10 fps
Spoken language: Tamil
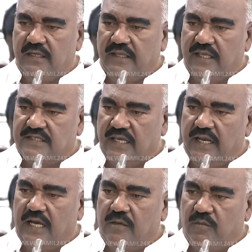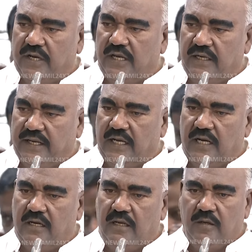இதை சரியான முறையில்
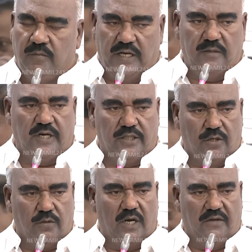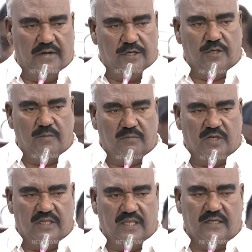நீங்கள் பயன்படுத்திக் கொள்ள வேண்டும்
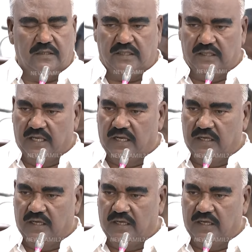என்பதுதான் இந்த